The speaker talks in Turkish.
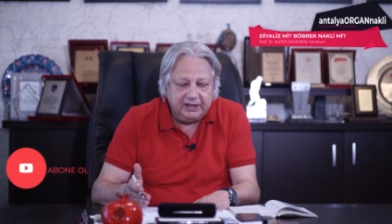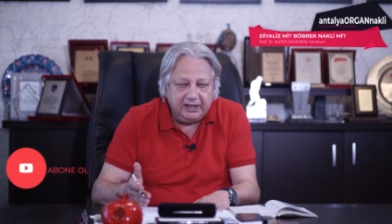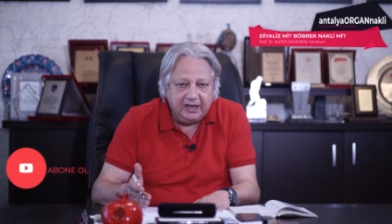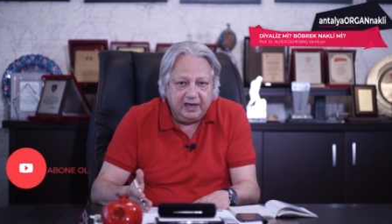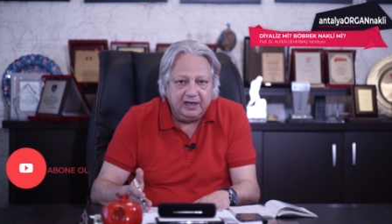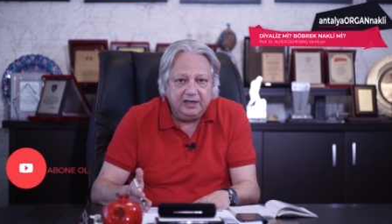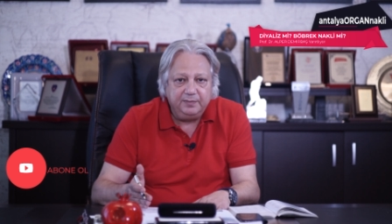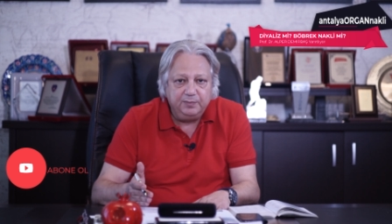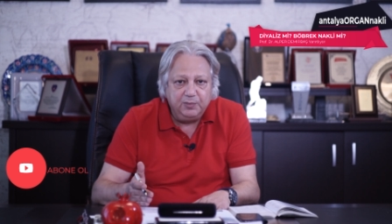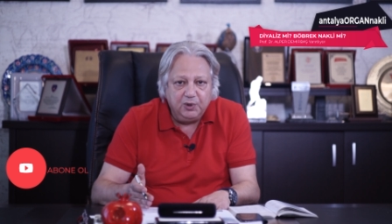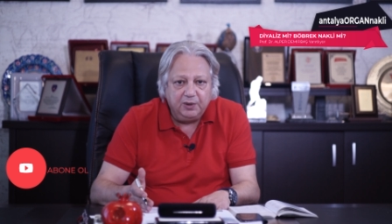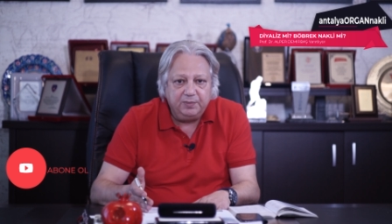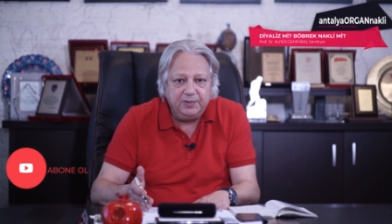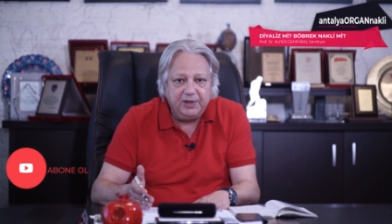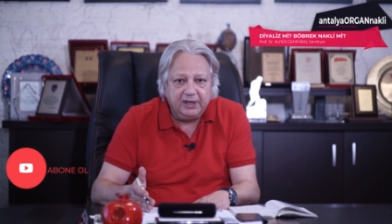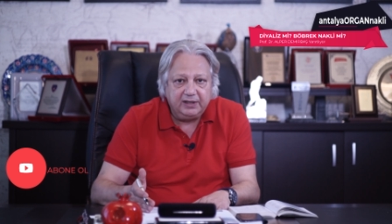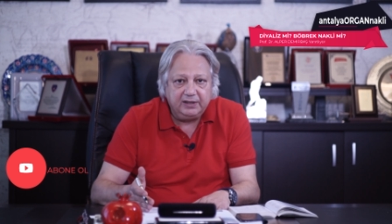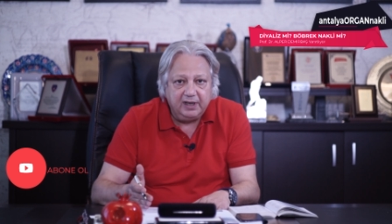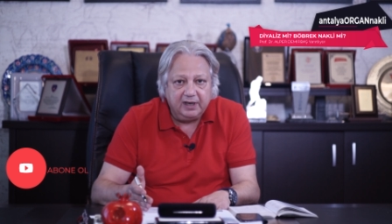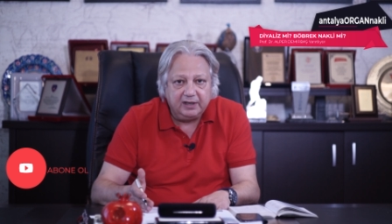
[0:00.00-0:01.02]
Yani
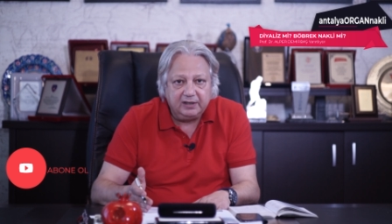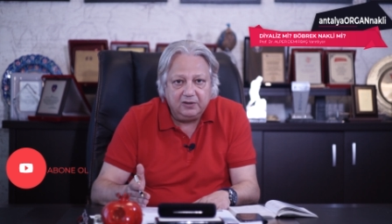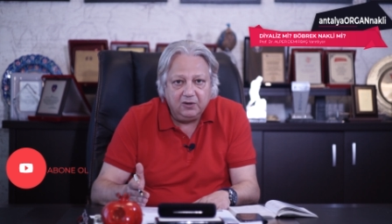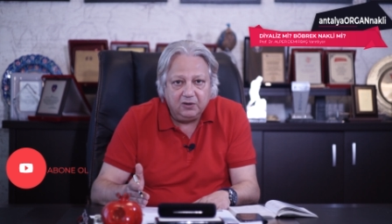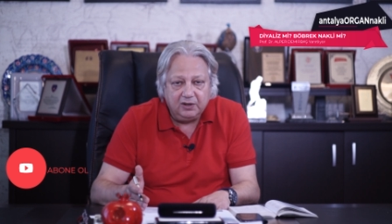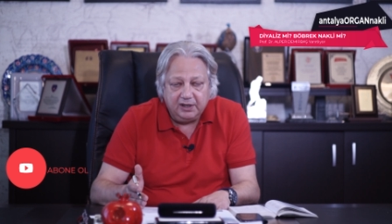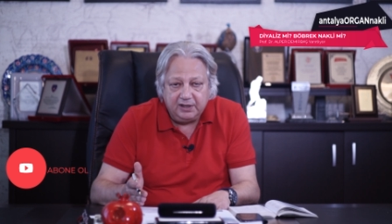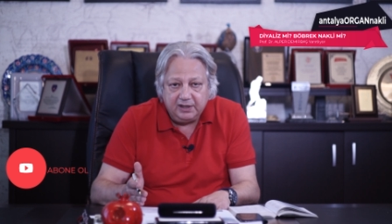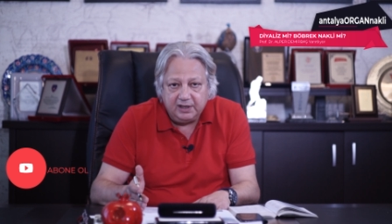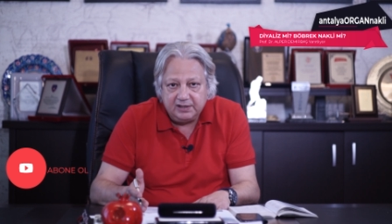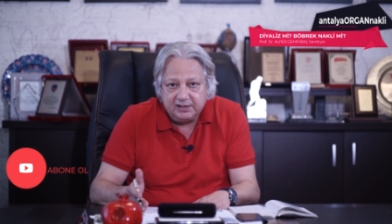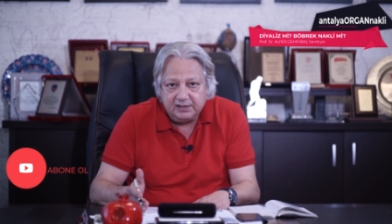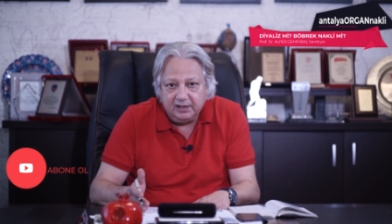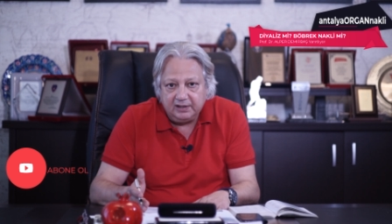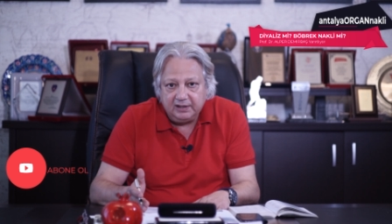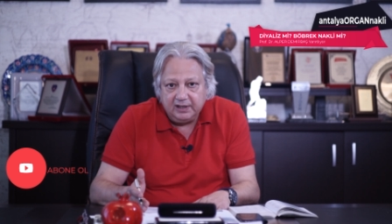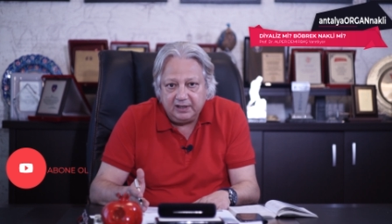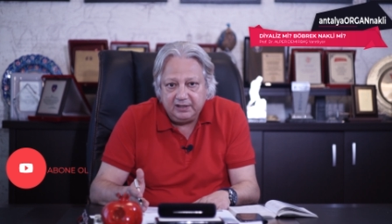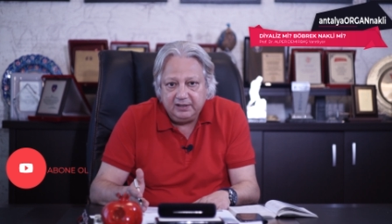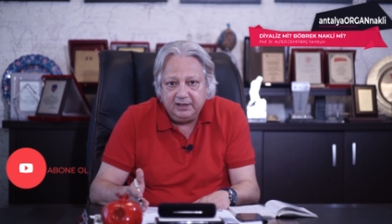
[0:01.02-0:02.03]
böbrek nakli olan
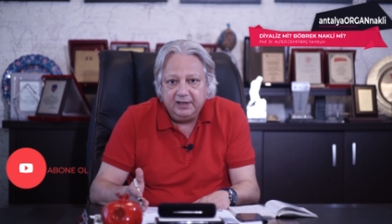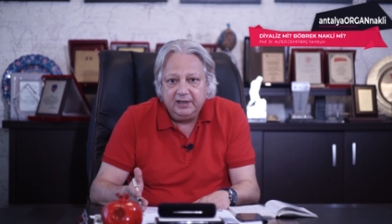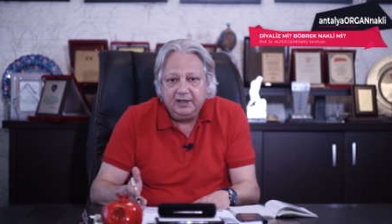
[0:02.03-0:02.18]
hastalar